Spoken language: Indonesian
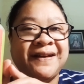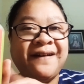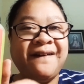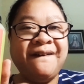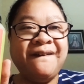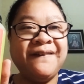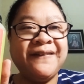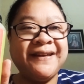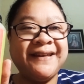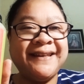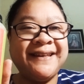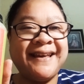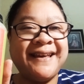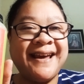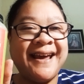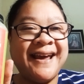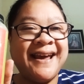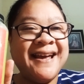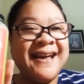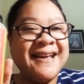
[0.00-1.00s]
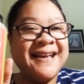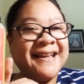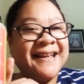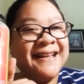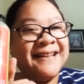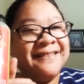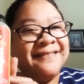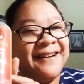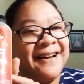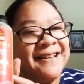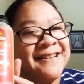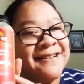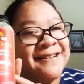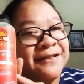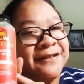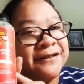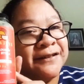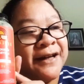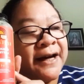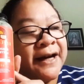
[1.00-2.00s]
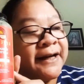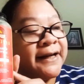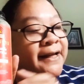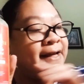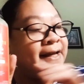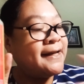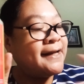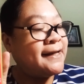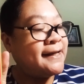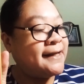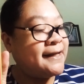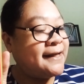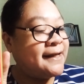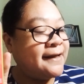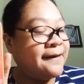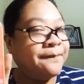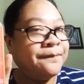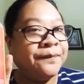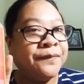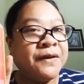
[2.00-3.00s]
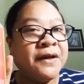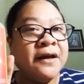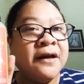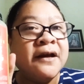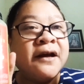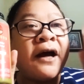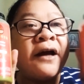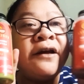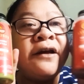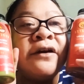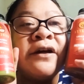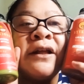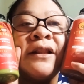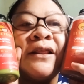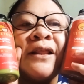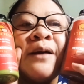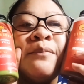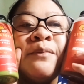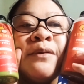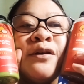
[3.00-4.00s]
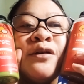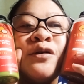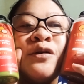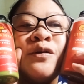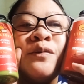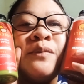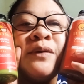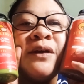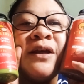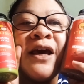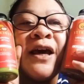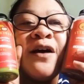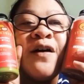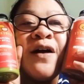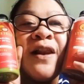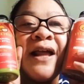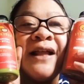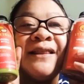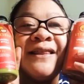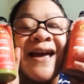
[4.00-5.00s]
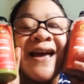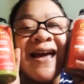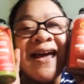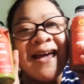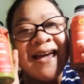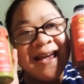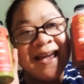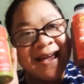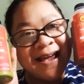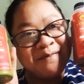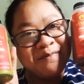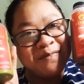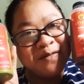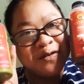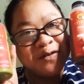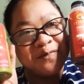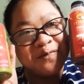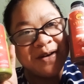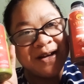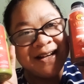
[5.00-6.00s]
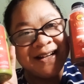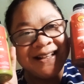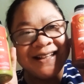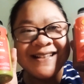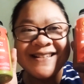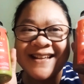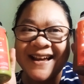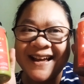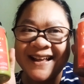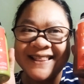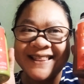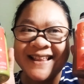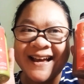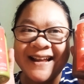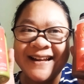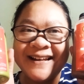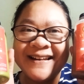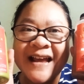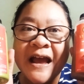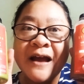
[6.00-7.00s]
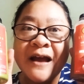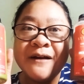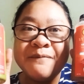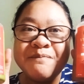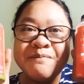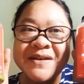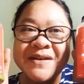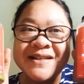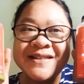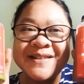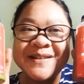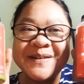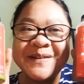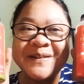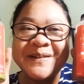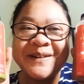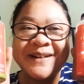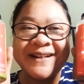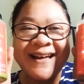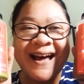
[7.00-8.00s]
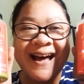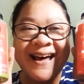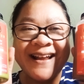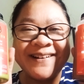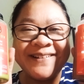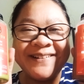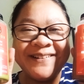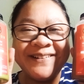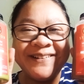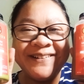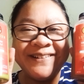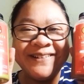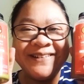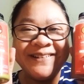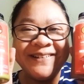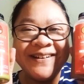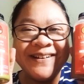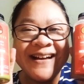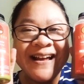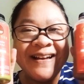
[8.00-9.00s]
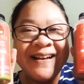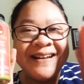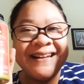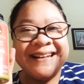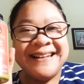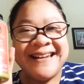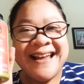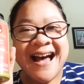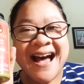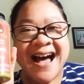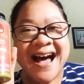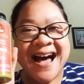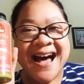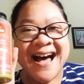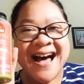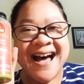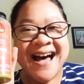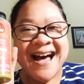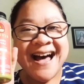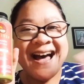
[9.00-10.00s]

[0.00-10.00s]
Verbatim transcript: oke itu aja untuk hari ini ayo kita minum keo minuman kesehatan Misu Garu. Dah!